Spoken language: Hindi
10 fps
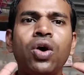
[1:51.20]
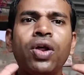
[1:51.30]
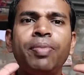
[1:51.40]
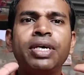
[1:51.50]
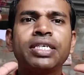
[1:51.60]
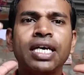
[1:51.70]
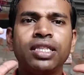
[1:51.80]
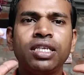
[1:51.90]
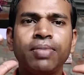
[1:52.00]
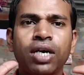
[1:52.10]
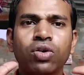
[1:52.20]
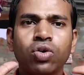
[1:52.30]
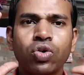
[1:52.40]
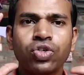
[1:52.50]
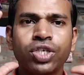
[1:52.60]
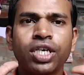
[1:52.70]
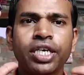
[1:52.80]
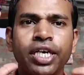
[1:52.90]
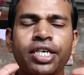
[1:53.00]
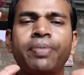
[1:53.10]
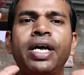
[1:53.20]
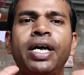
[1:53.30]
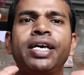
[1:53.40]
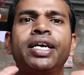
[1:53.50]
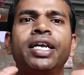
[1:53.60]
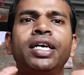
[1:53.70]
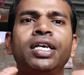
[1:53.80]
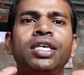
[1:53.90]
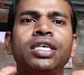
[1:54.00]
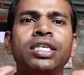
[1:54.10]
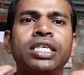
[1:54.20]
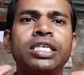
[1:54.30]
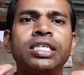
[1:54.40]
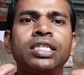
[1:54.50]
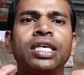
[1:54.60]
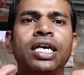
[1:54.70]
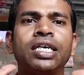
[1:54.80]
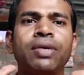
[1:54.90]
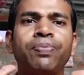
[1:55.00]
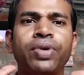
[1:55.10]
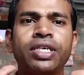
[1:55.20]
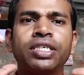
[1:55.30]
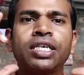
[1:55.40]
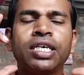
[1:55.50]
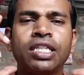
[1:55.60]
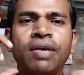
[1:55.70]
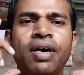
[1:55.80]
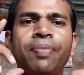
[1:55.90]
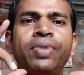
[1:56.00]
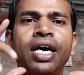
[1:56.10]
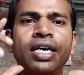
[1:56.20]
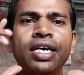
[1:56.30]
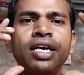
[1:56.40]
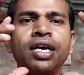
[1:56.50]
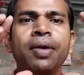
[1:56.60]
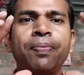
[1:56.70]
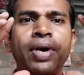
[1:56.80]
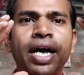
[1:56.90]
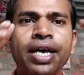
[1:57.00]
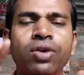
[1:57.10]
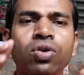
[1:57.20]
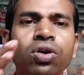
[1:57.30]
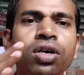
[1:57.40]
और हमेशा दिमाग को कॉन्सटेंट करके पढ़ाई करें किसी तरह के प्रेशर या दबाव में आके पढ़ाई को